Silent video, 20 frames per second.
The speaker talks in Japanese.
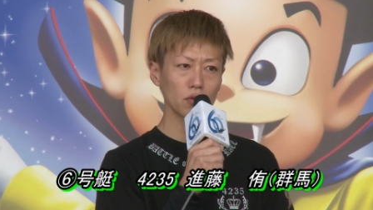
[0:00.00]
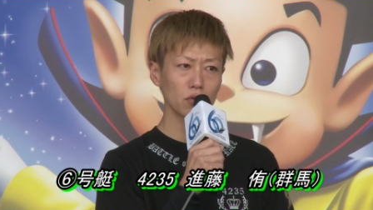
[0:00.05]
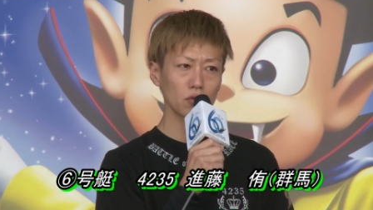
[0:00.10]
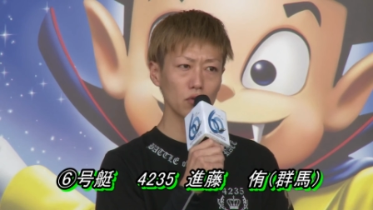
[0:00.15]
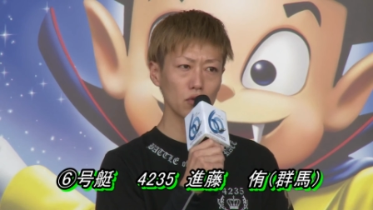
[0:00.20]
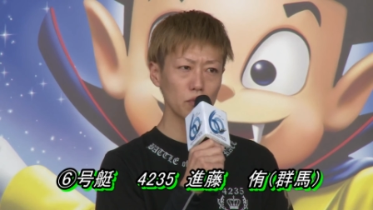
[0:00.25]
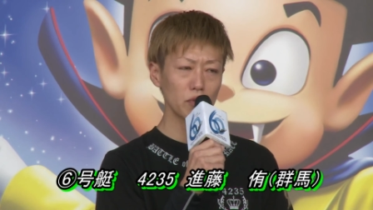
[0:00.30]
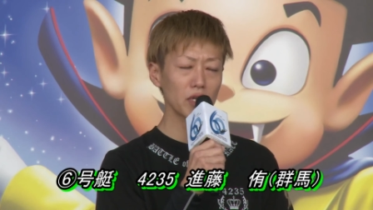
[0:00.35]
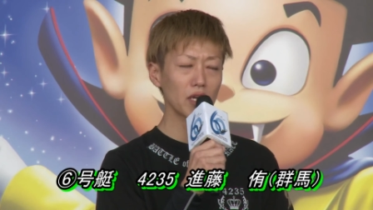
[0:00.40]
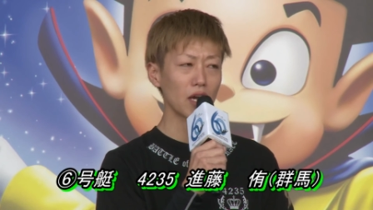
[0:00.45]

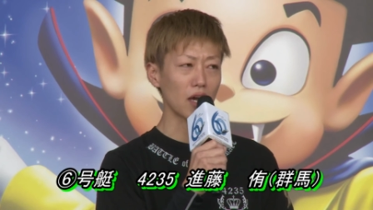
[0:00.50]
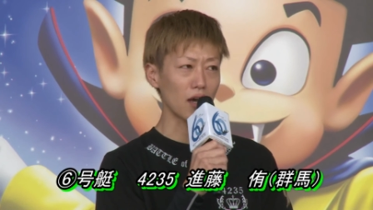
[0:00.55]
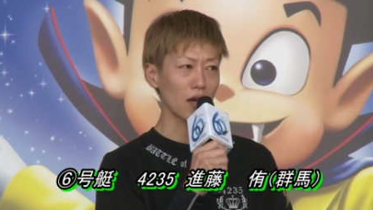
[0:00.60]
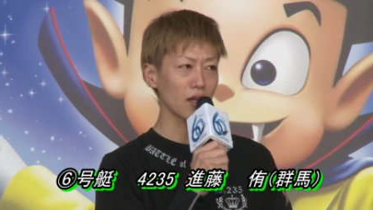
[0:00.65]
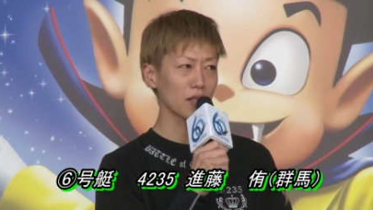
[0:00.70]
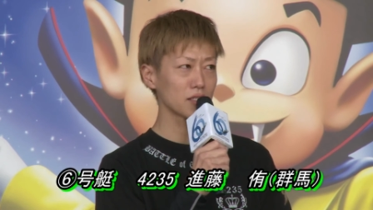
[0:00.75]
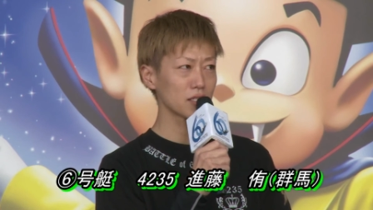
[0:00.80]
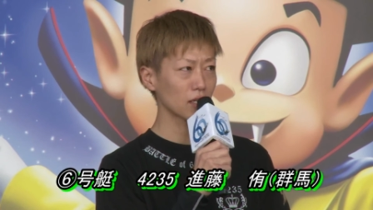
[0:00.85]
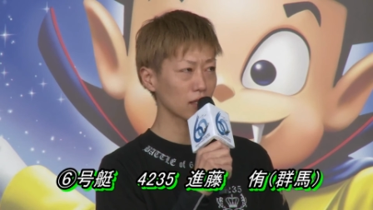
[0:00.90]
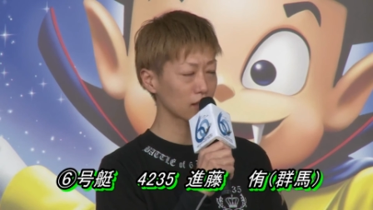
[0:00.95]
伸びが
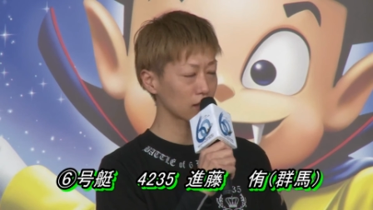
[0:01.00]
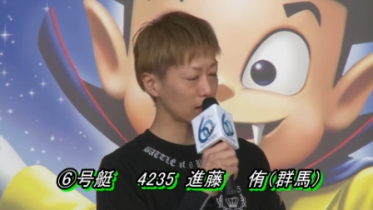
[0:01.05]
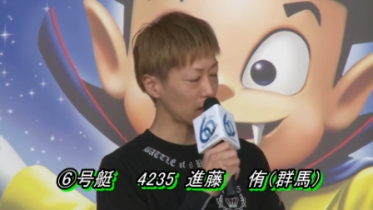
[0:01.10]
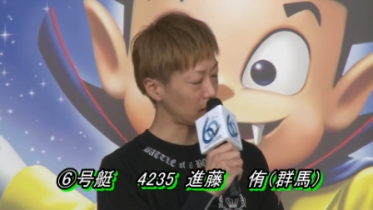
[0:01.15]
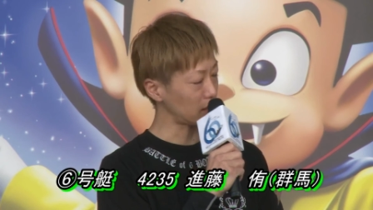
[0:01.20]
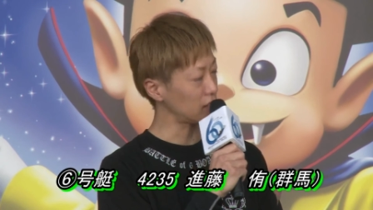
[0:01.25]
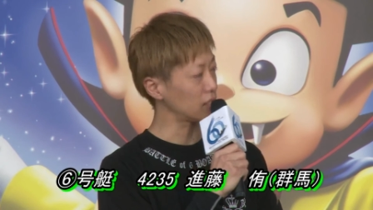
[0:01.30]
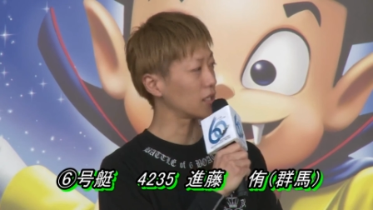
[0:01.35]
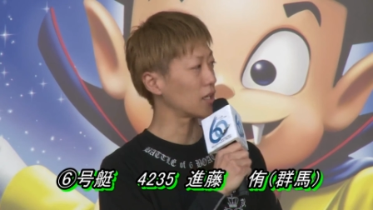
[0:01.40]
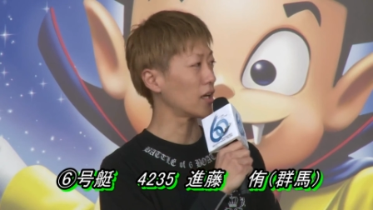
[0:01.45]
若
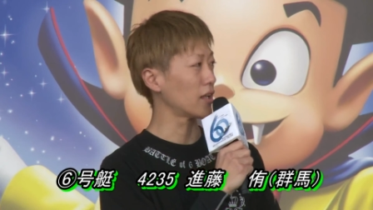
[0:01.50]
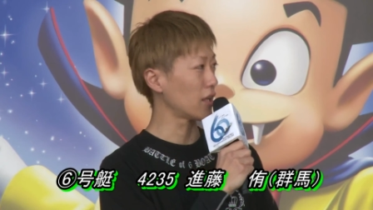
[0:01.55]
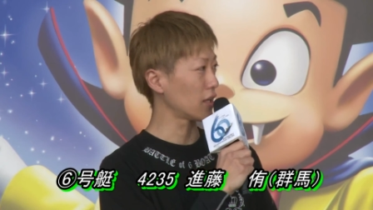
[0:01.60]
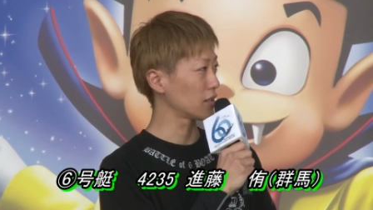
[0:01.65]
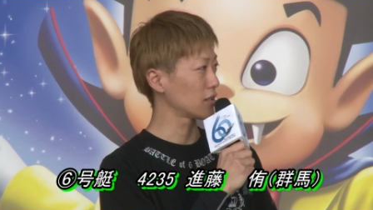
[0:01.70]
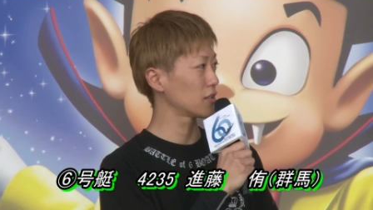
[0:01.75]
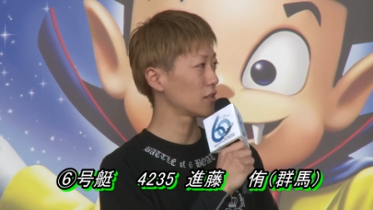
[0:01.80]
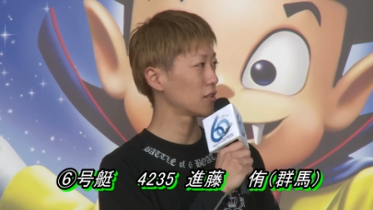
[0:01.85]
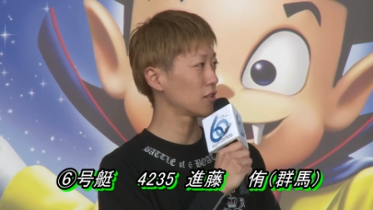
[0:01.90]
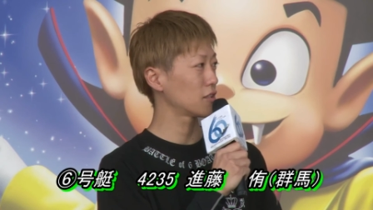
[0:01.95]
干いいかなっ
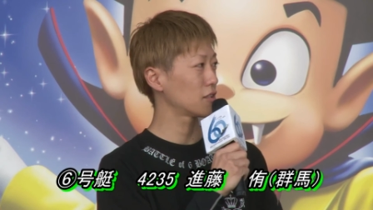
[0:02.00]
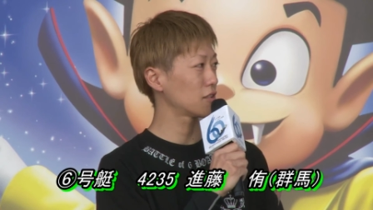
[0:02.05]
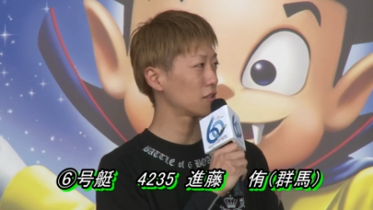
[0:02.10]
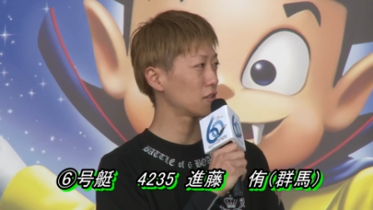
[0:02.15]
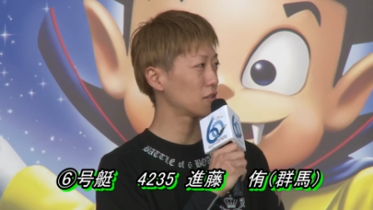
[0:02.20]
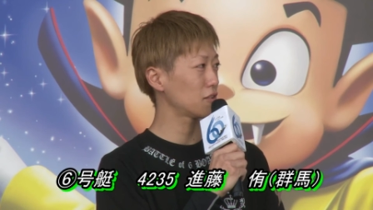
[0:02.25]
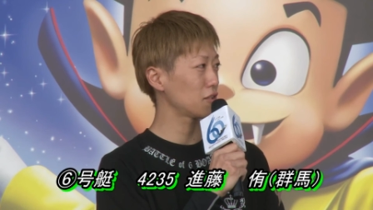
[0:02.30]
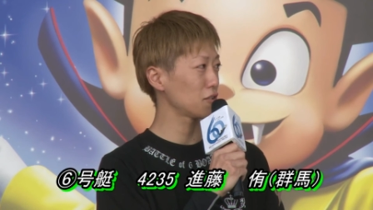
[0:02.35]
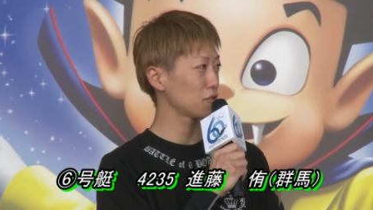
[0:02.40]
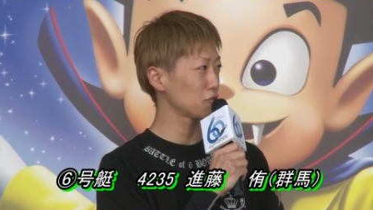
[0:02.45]

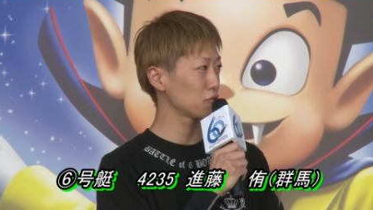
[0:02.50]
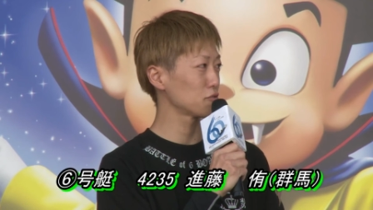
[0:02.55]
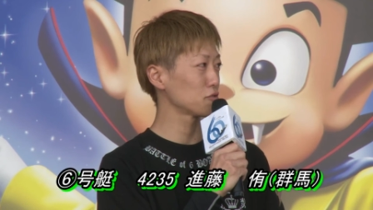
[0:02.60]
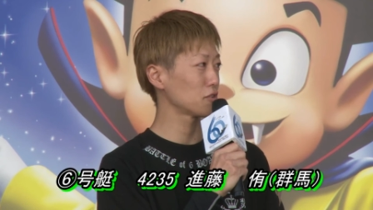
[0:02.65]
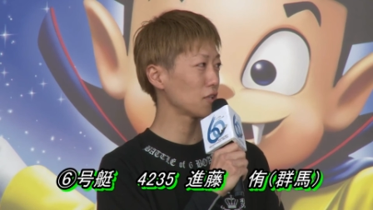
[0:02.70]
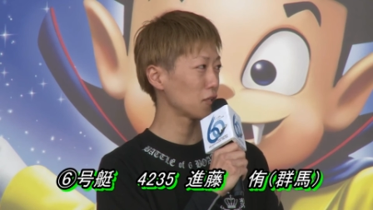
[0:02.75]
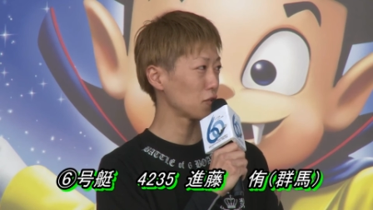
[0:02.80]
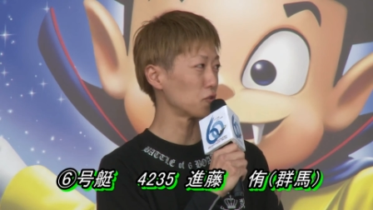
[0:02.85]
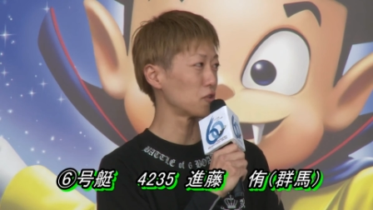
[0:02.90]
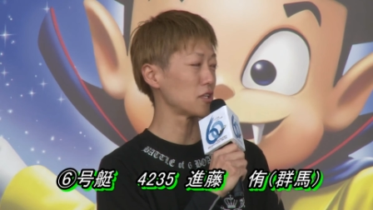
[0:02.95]
ていう
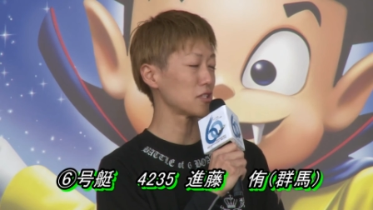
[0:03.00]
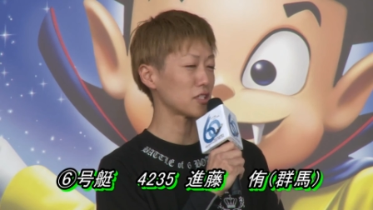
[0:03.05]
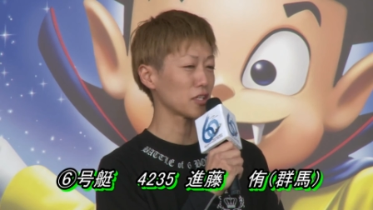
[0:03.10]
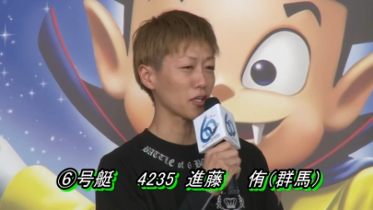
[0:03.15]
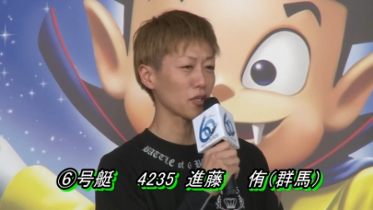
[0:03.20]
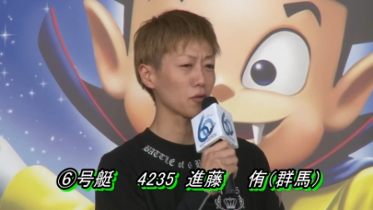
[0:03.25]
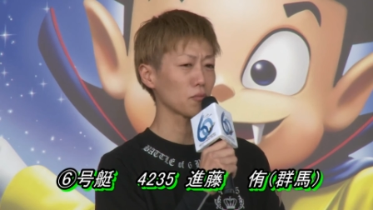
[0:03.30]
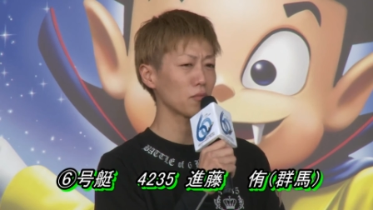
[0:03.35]
程度でしたけ